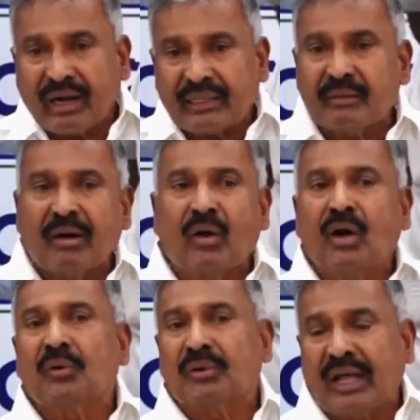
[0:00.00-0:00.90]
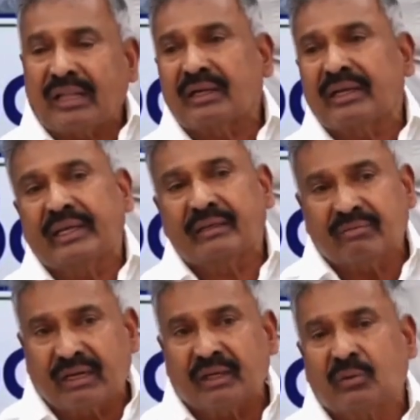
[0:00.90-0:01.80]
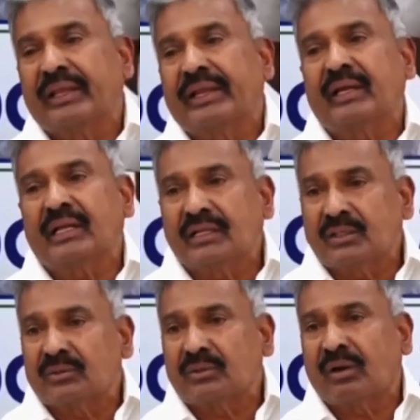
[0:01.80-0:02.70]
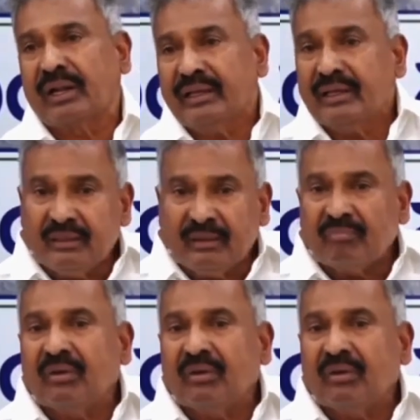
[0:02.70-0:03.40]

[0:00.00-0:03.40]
అలాంటిది మా వాళ్ళు రాత్రే ఇవన్నీ కూడా ఎన్నికలు జరుగుతున్నాయి